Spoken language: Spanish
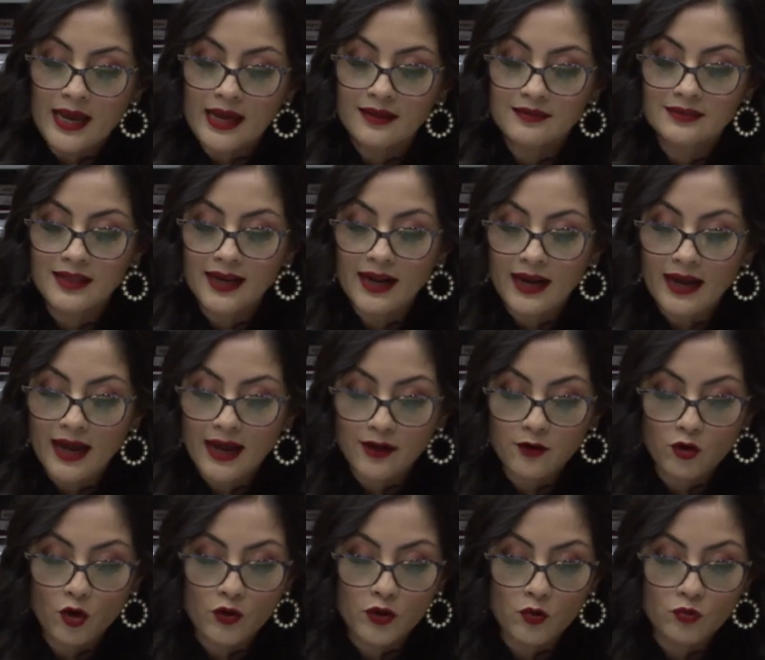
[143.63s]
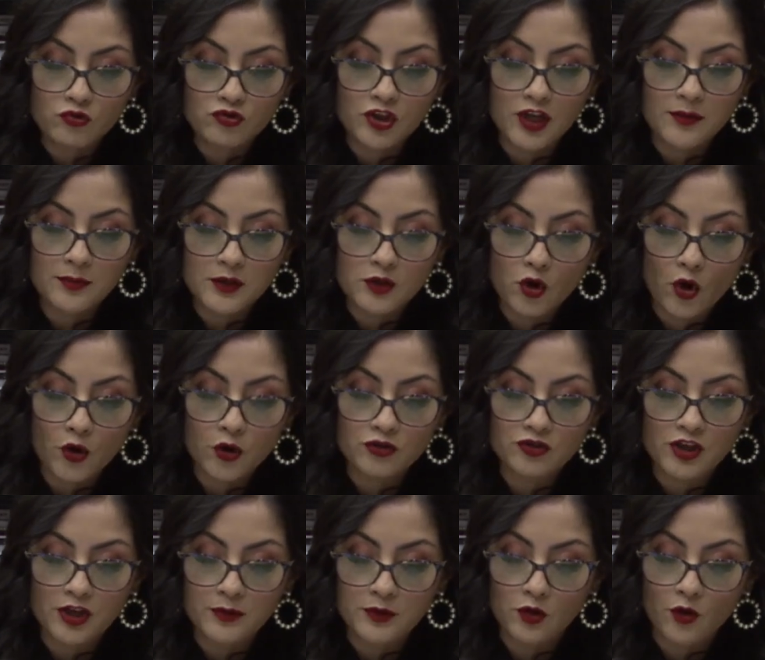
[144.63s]
estará a cargo de un servidor o
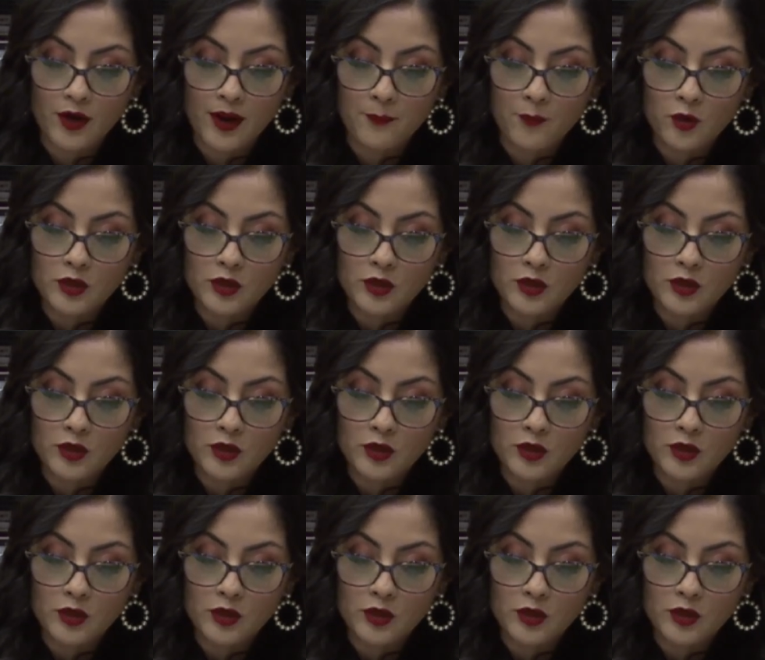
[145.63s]
servidora